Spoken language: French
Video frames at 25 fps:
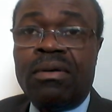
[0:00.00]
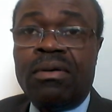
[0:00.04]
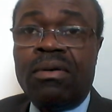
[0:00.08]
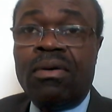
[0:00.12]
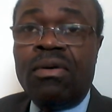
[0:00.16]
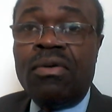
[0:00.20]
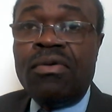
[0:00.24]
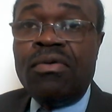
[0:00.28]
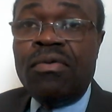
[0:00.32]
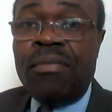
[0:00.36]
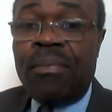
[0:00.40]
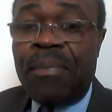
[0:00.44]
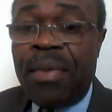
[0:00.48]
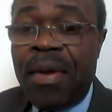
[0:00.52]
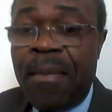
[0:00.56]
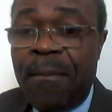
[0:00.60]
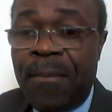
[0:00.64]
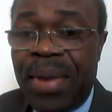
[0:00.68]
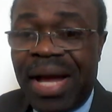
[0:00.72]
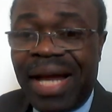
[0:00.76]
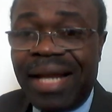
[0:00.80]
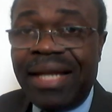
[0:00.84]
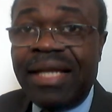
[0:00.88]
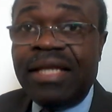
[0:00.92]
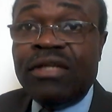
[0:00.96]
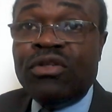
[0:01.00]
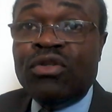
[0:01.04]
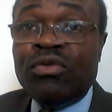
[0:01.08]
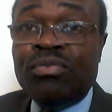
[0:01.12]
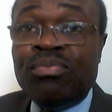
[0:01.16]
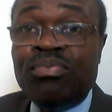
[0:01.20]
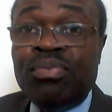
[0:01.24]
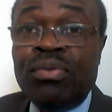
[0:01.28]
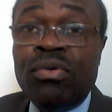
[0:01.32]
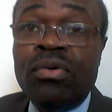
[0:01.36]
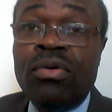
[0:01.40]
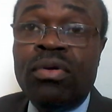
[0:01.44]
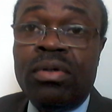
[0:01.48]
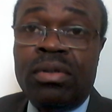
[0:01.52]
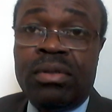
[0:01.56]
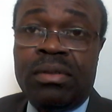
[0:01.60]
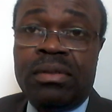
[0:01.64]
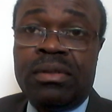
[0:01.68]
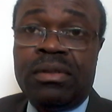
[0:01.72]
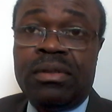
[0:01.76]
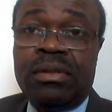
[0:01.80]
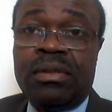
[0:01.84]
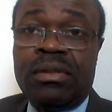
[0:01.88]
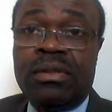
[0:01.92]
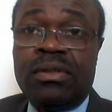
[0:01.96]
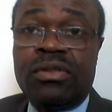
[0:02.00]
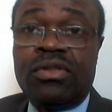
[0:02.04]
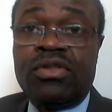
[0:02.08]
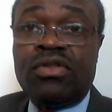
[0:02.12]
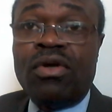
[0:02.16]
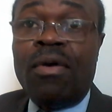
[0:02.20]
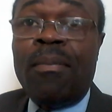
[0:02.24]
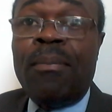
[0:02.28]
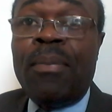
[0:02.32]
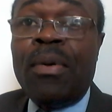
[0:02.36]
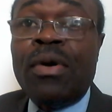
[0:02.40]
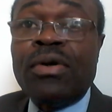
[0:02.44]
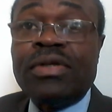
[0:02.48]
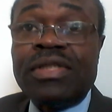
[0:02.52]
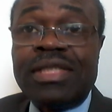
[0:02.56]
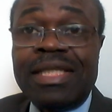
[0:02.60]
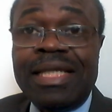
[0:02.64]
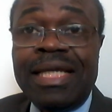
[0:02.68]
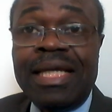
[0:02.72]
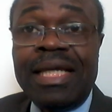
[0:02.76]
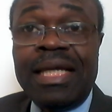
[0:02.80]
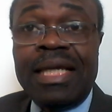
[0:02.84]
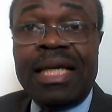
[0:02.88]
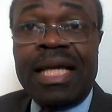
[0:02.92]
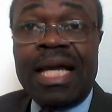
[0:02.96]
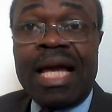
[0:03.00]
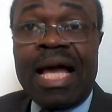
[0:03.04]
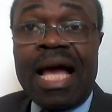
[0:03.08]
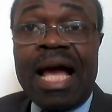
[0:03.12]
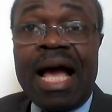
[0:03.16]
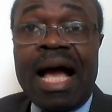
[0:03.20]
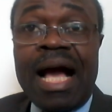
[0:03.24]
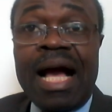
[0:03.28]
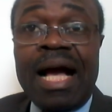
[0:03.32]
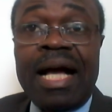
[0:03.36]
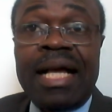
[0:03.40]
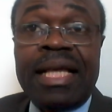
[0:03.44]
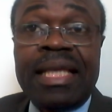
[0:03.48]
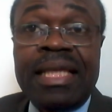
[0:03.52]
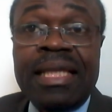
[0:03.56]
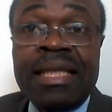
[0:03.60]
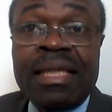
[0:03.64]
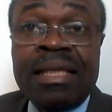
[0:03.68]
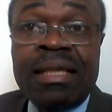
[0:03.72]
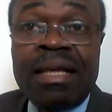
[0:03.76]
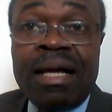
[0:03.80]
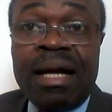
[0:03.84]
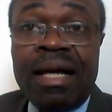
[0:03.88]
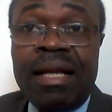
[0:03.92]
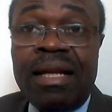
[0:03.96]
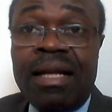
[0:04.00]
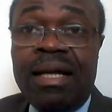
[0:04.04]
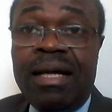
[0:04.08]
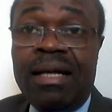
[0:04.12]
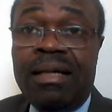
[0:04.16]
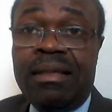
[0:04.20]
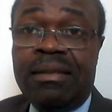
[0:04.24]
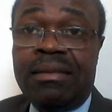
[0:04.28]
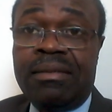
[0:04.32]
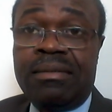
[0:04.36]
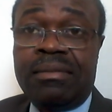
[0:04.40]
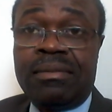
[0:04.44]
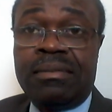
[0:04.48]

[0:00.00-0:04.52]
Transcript: On ne peut parler du pôle sans penser à Kinkala,